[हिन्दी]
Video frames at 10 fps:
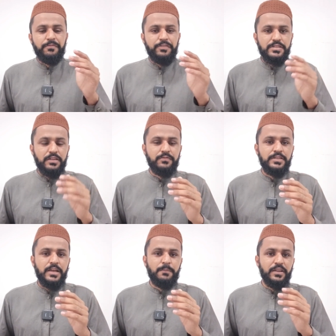विजिट
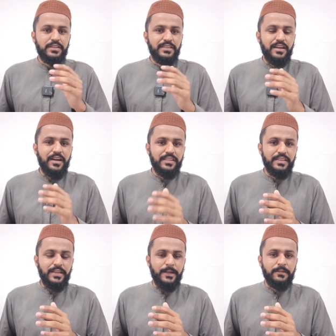वीजा पर इधर
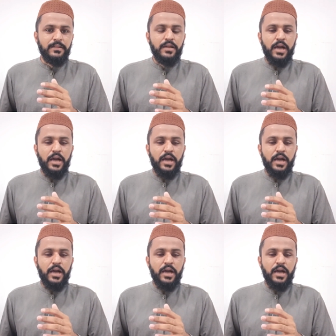आते हैं